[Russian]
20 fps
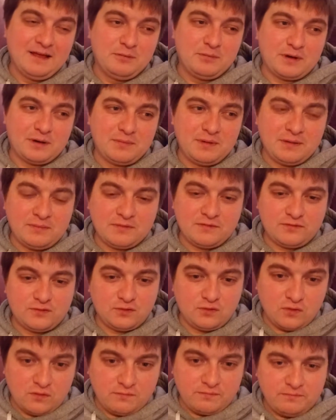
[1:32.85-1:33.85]
Проблема в
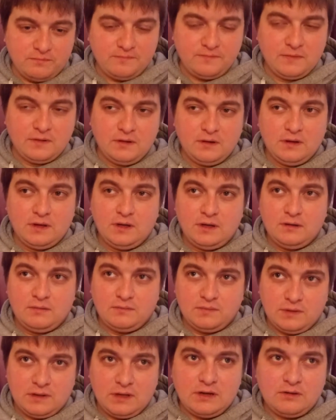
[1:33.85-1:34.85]
том
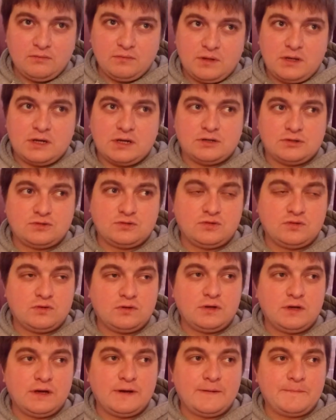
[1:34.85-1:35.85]
была у меня, что
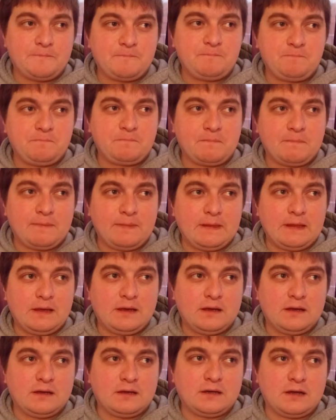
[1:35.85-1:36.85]
я
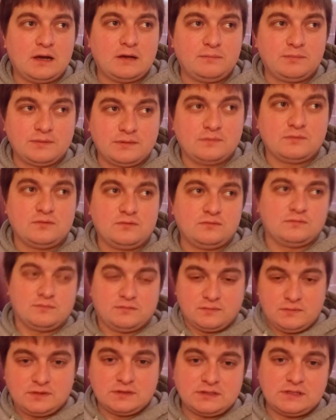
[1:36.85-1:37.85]
а, как бы, ну,
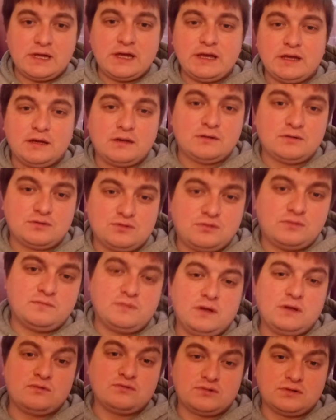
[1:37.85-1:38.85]
зная, что
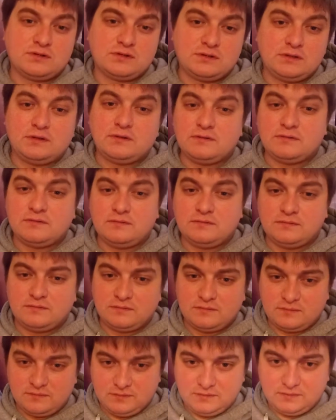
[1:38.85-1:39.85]
мне нужно
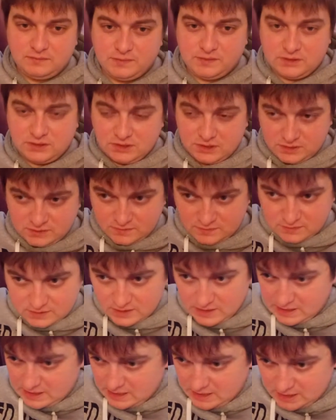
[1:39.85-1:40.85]
придерживаться
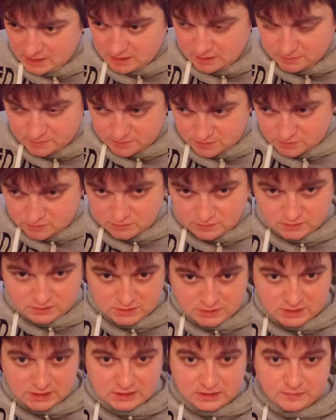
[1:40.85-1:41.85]
определенной
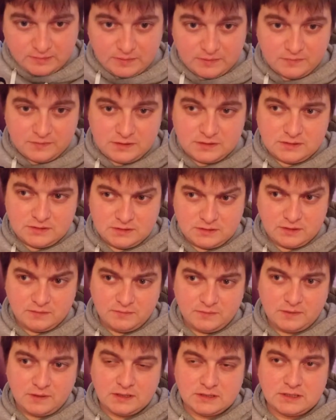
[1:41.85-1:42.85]
диеты по медицинским
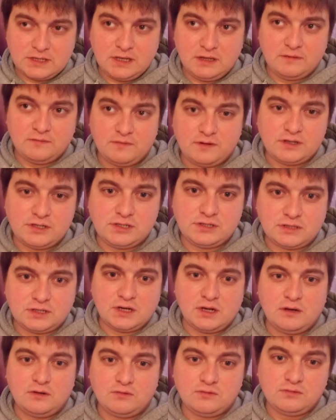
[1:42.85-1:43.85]
показаниям, врачи
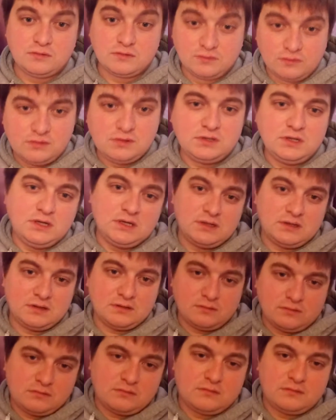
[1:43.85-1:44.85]
сказали, ну, ну диета,
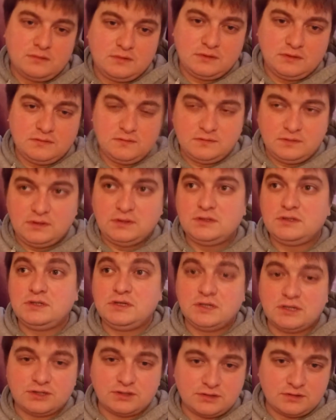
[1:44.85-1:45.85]
ну, иди
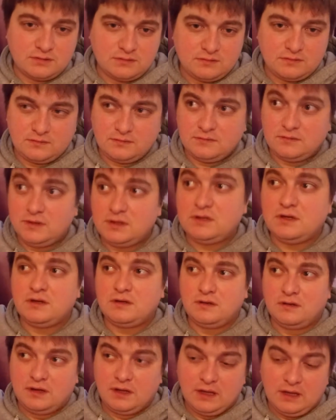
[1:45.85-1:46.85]
ешь, иди.